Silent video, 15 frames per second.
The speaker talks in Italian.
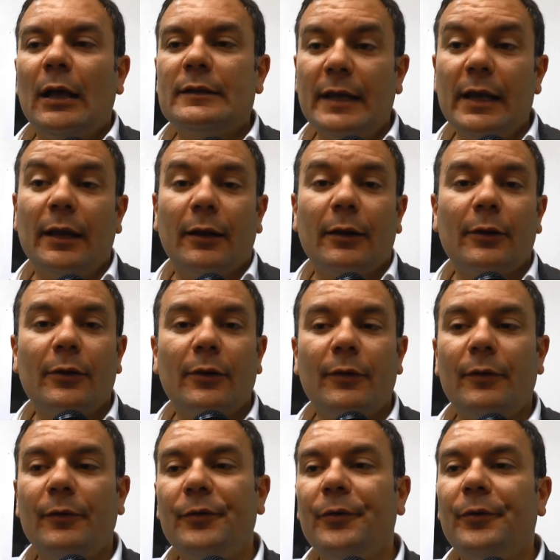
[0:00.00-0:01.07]
Sì,
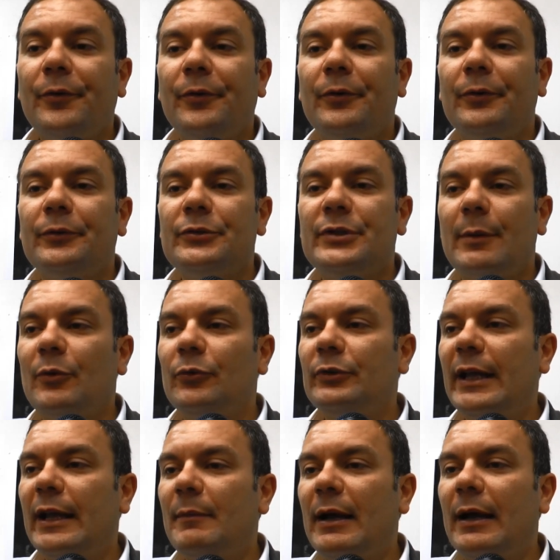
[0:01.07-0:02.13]
diciamo un
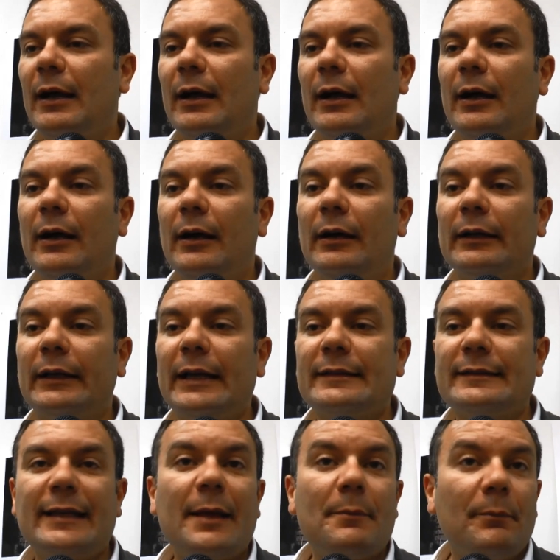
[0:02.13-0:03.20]
tema che è
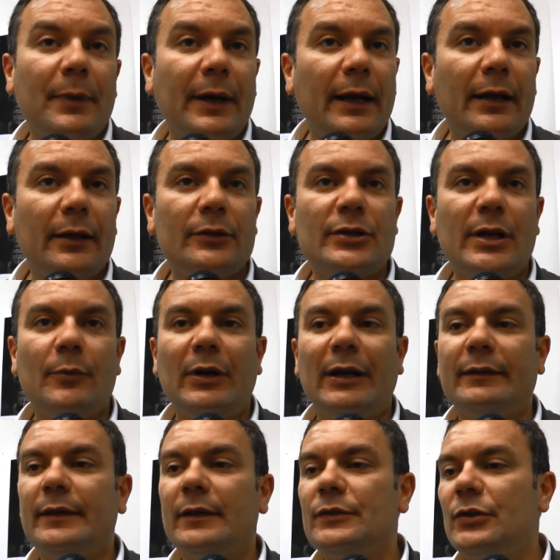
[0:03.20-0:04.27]
sempre diciamo,
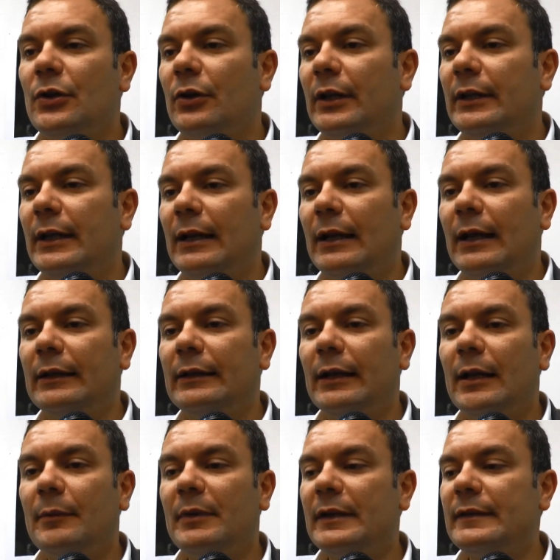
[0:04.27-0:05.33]
all'attenzione
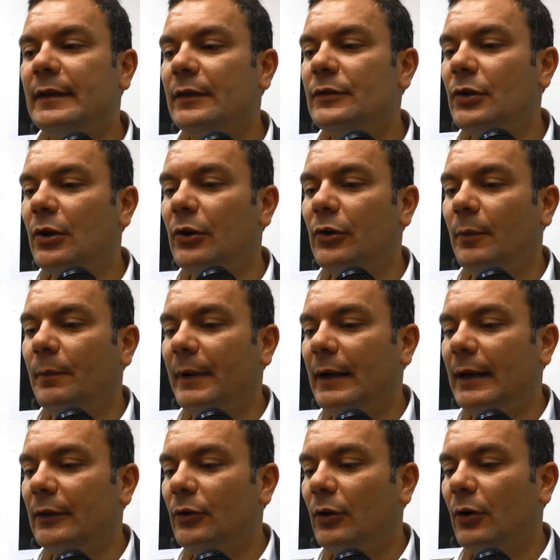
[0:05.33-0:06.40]
dell'amministrazione, ne ho
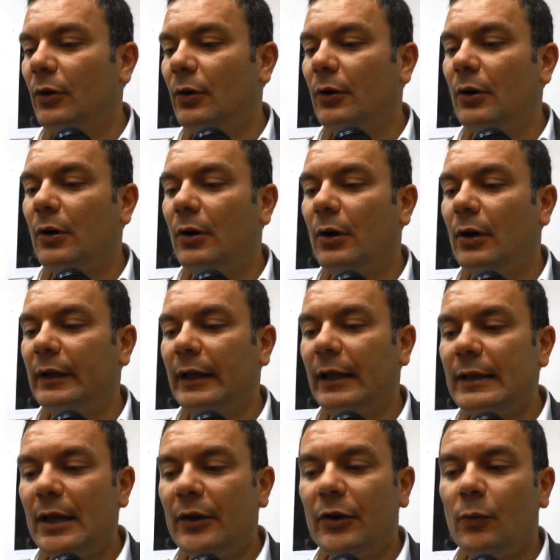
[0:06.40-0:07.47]
parlato anche
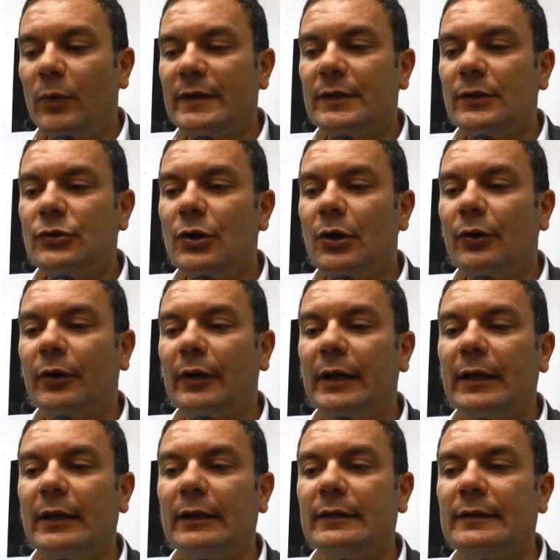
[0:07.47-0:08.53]
ieri in questi
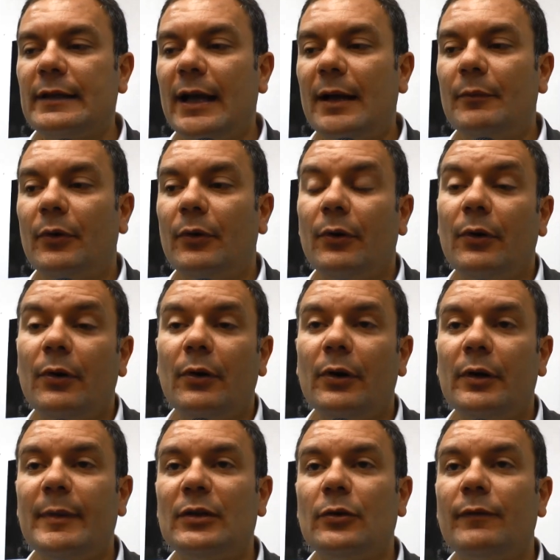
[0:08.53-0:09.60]
giorni,
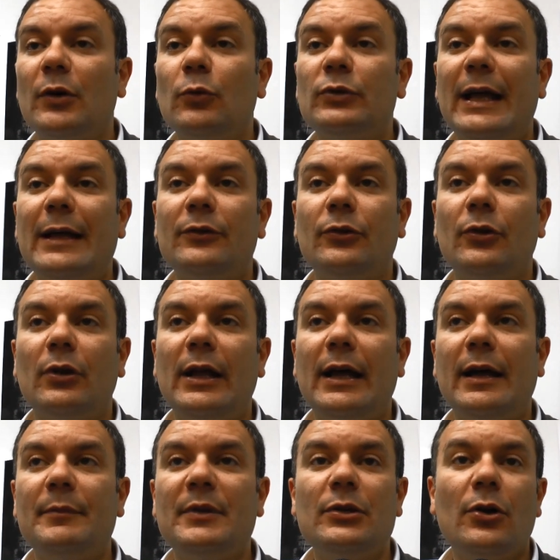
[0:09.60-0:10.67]
stiamo ripeto, valutando
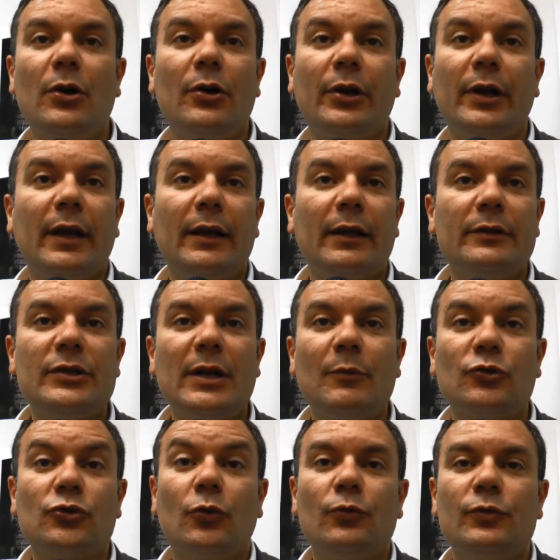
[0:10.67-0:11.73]
la migliore
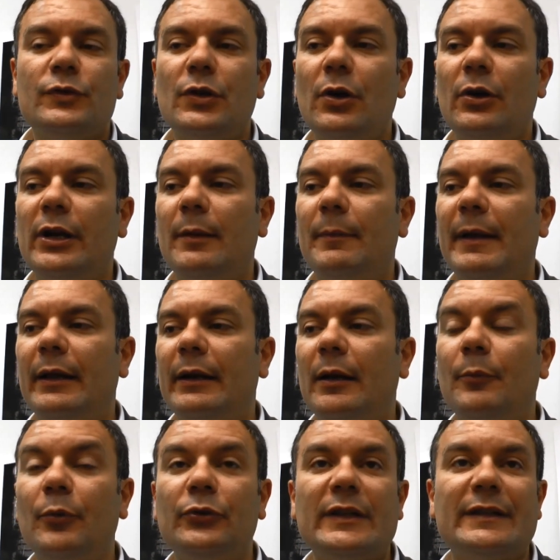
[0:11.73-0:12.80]
diciamo, soluzione per, dal
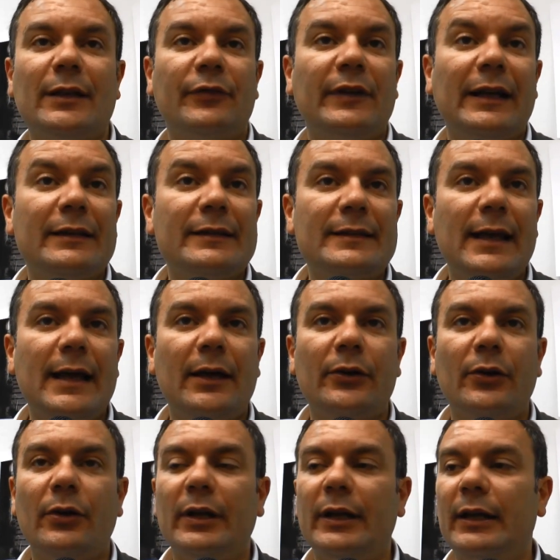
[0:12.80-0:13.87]
punto di vista
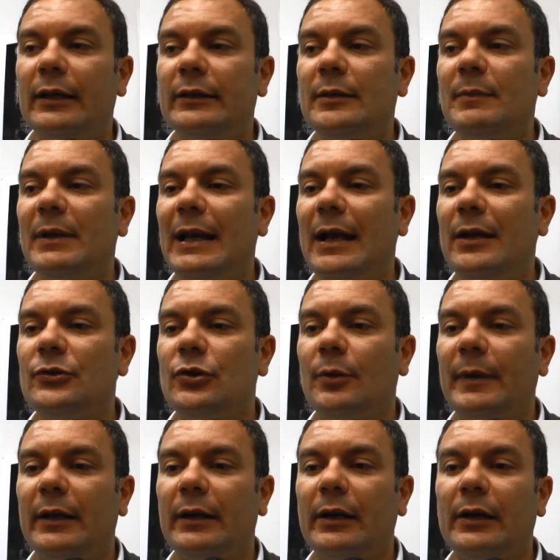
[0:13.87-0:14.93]
finanziario e di
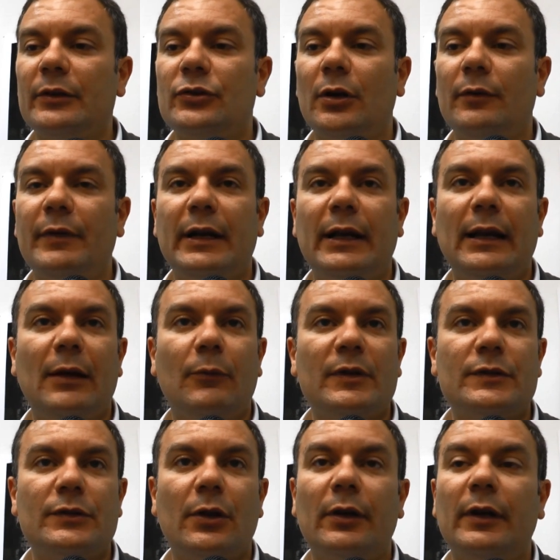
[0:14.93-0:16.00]
bilancio per risolvere la
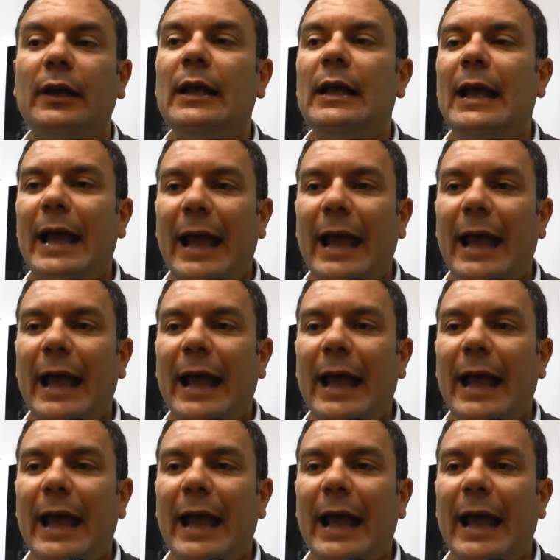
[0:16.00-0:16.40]
questione.